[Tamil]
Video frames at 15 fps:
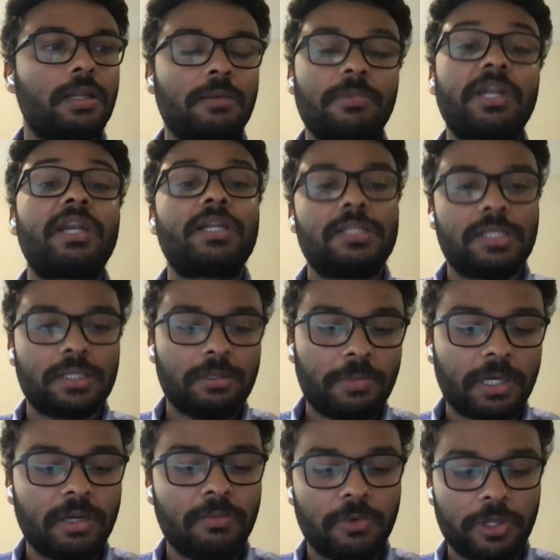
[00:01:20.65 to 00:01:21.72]
நம்ம நினைச்சதை
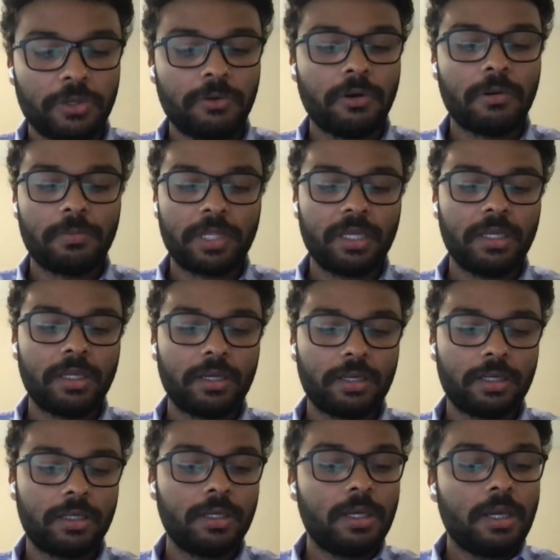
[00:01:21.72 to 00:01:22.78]
பண்ண முடியும் அப்படிங்கிற
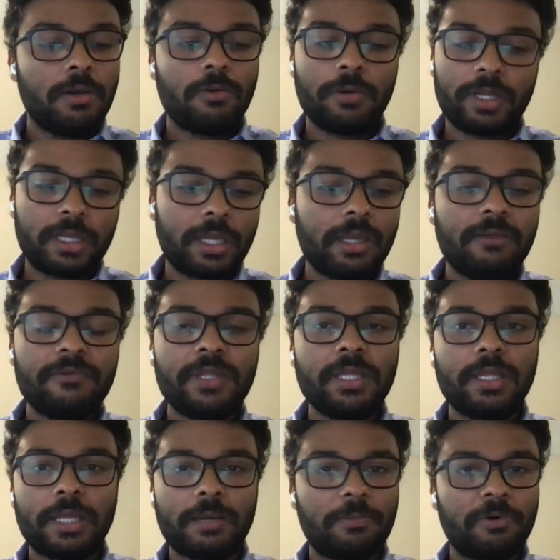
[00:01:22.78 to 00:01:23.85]
ஒரு கேள்வி
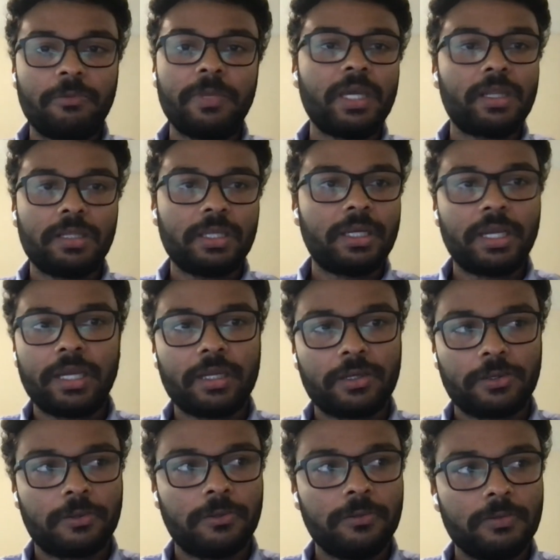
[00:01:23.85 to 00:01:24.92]
எப்பவுமே இருந்துகிட்டே
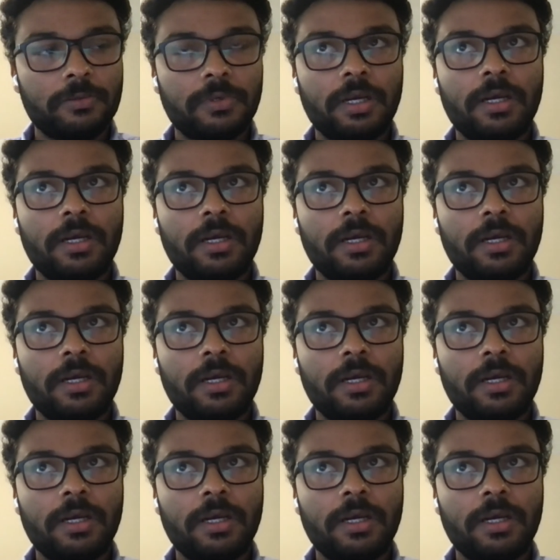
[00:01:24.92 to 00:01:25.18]
இருக்கும்